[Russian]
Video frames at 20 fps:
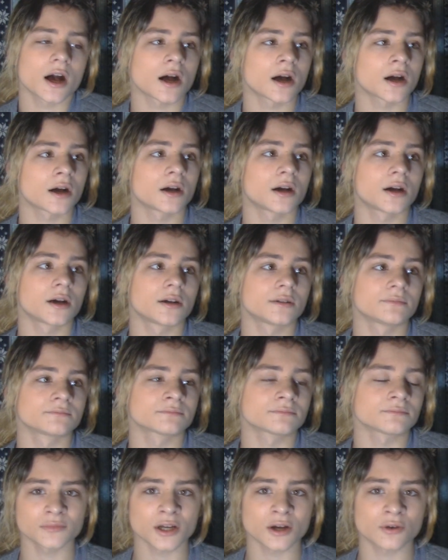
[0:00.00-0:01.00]
а,
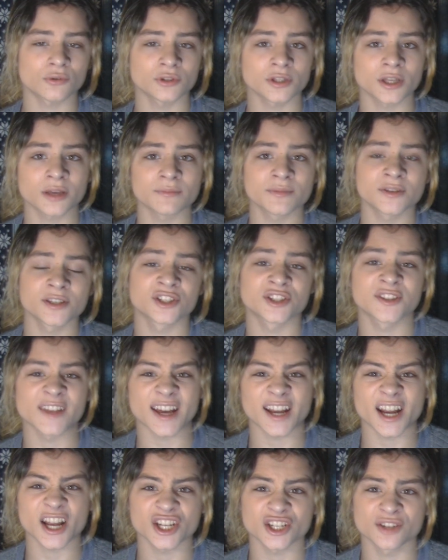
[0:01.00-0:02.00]
какое-то
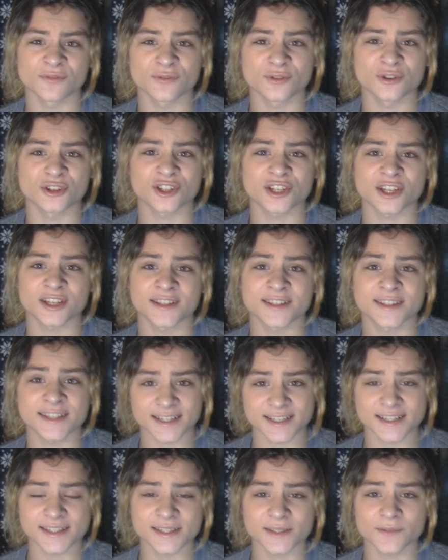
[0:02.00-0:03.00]
обеззараживающее
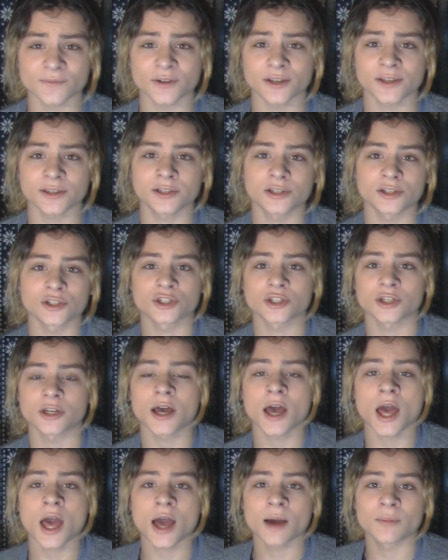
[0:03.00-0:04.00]
средство, или
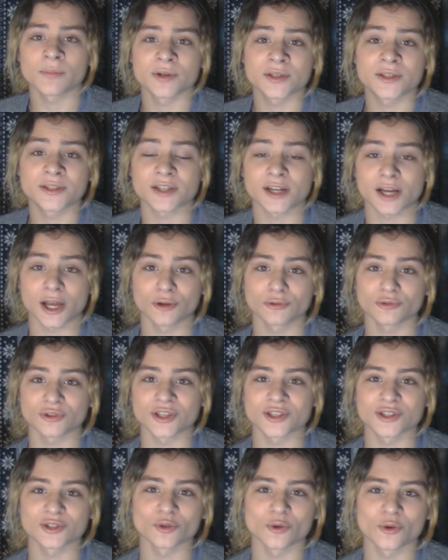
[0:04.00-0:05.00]
же протирают
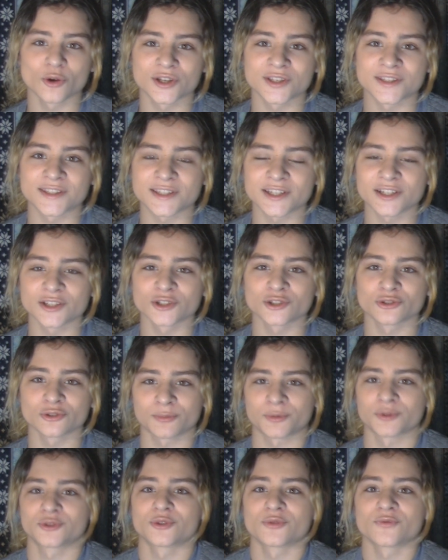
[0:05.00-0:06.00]
настолько сильно,
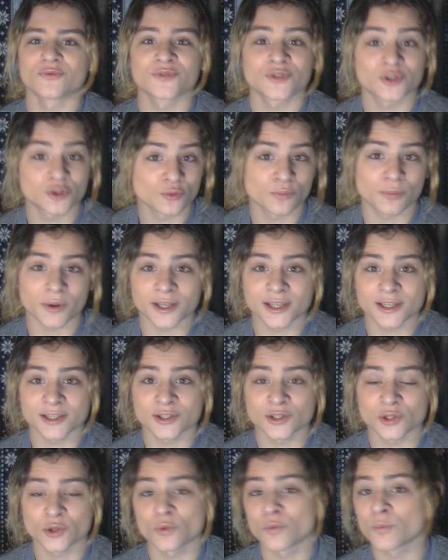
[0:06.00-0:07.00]
что потом всю
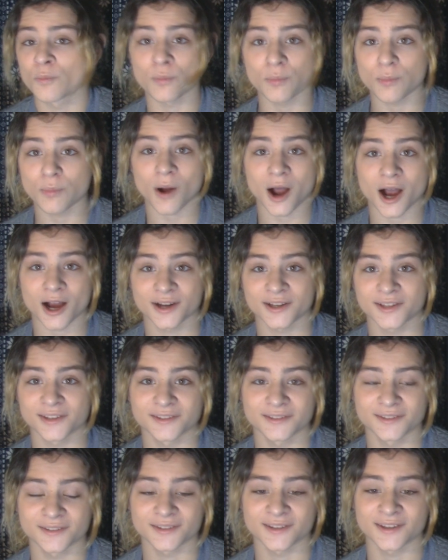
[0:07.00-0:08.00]
поездку
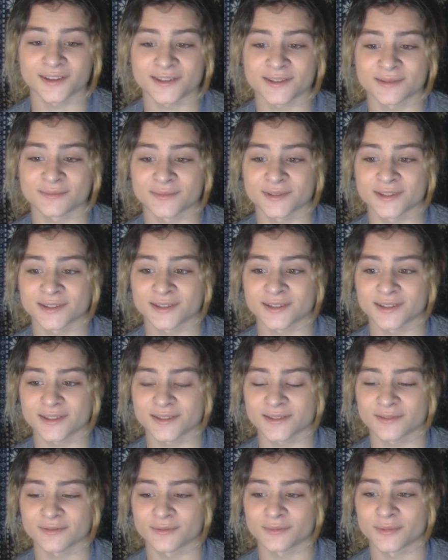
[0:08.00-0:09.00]
пахнет этим
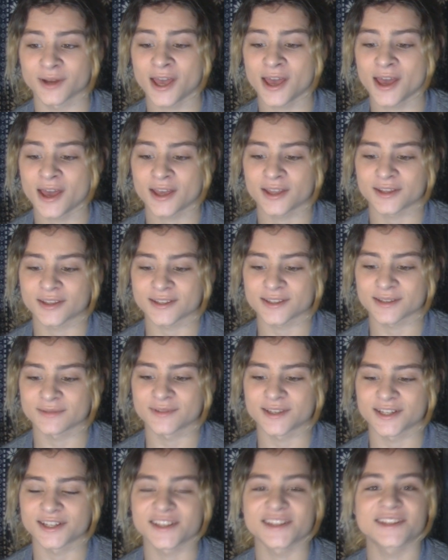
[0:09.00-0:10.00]
средством. На
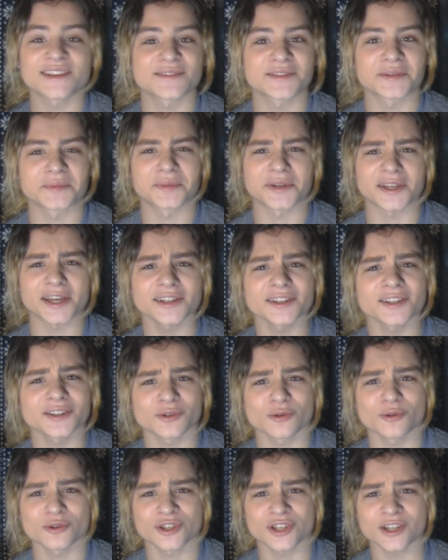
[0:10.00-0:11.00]
самом деле не совсем приятно,
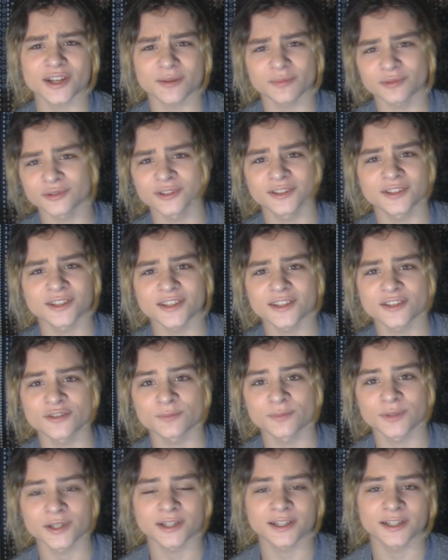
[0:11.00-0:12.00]
такое ощущение, как будто ты едешь
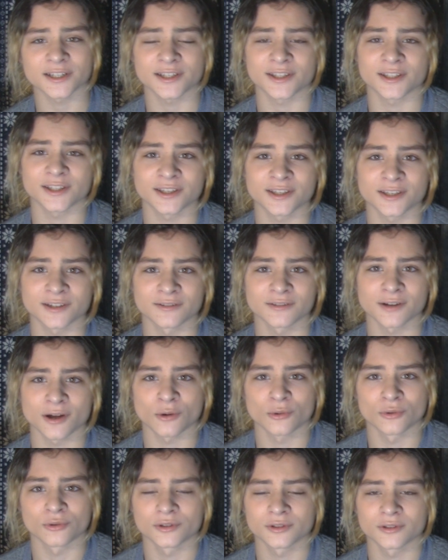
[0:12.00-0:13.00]
в поликлинике
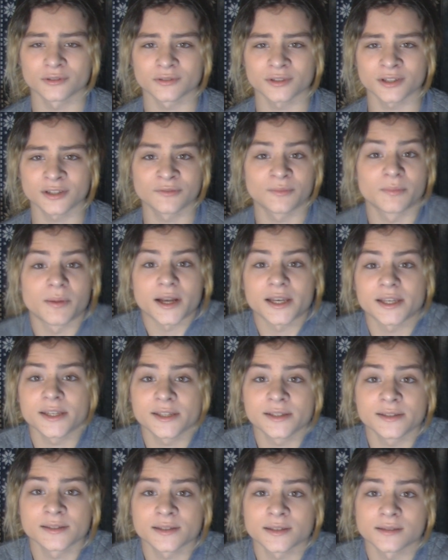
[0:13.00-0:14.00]
какой-то или в
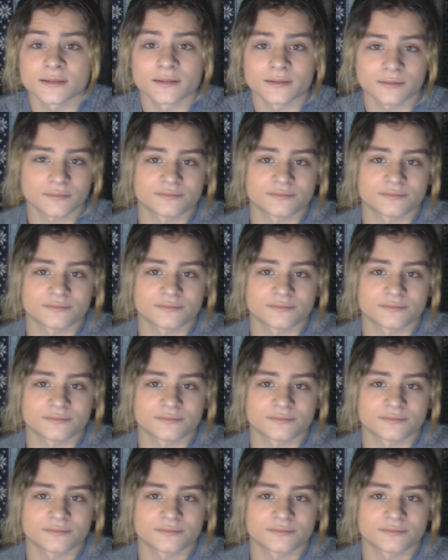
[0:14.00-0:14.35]
больнице.